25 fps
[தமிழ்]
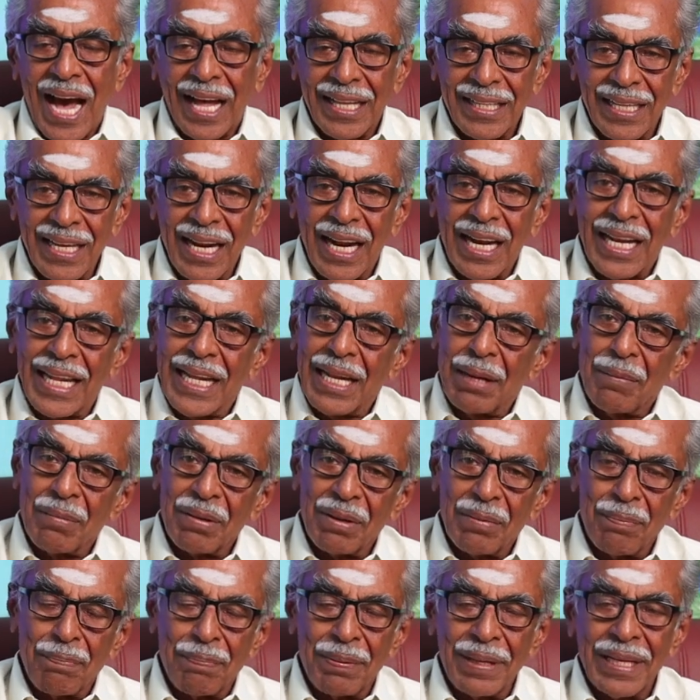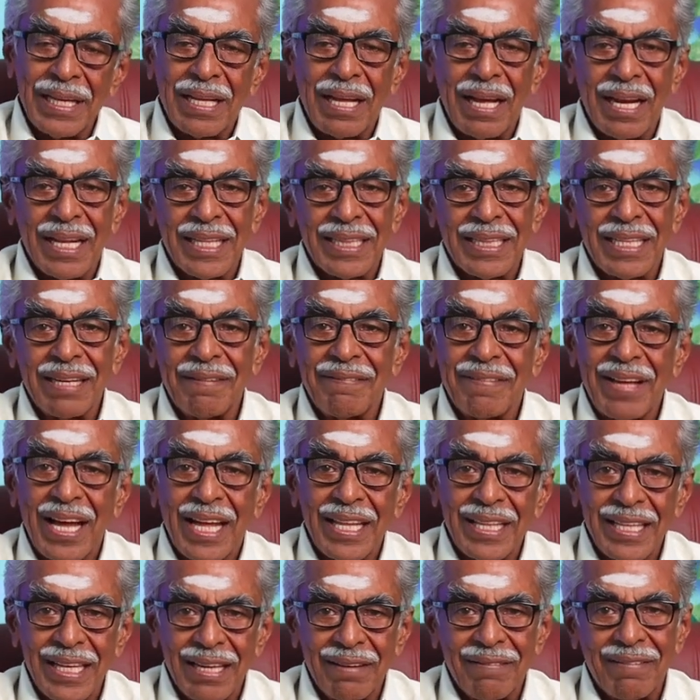அதனாலே நமக்கு பின்காலத்தில்
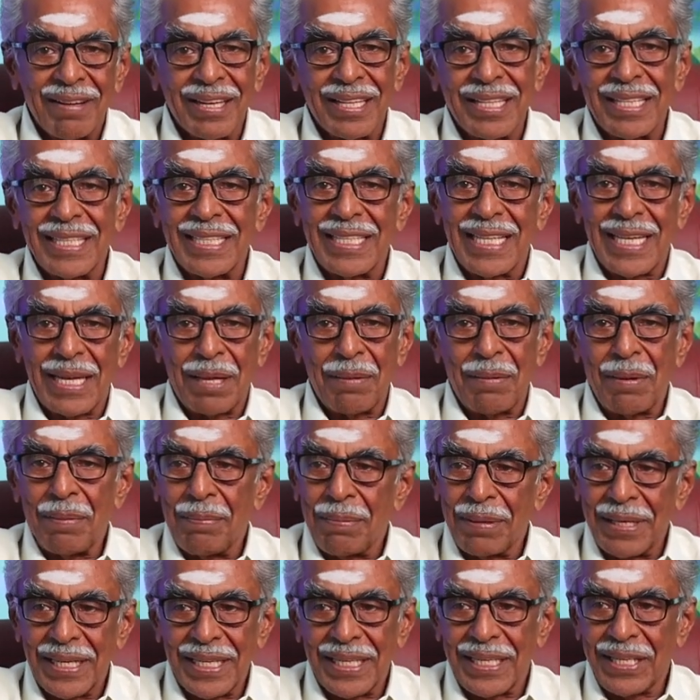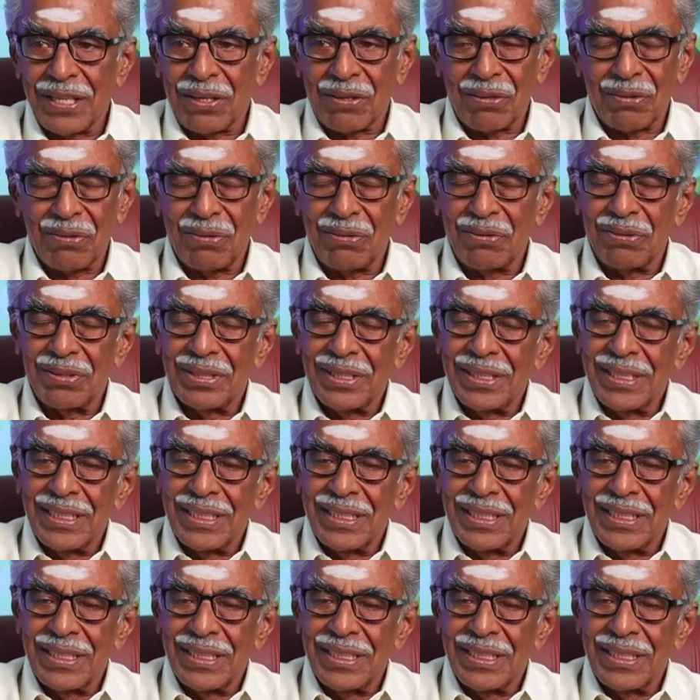வியாதிகள் வருதுன்னு தெரியாமல் பண்ணிக்கிட்டே இருக்கும்